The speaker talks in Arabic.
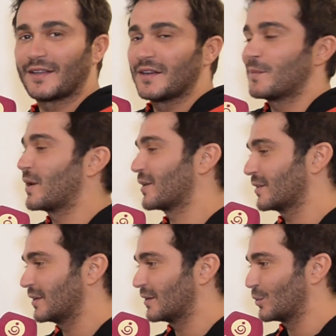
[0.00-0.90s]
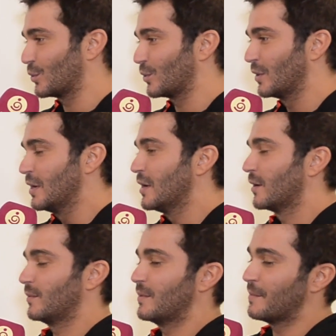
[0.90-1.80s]
كلنا معرضين إنه
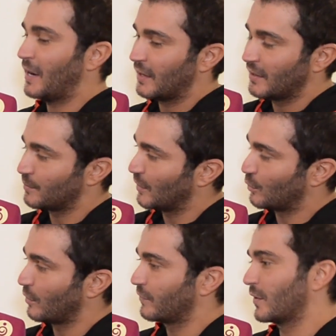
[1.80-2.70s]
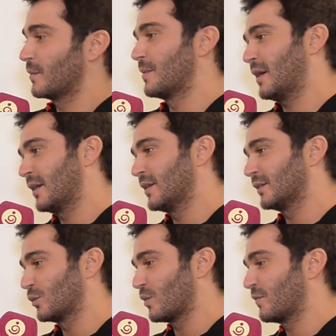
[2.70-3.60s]
بمحلات ما نتوفق
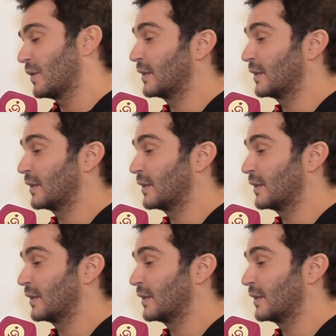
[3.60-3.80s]
بمحلات نتوفق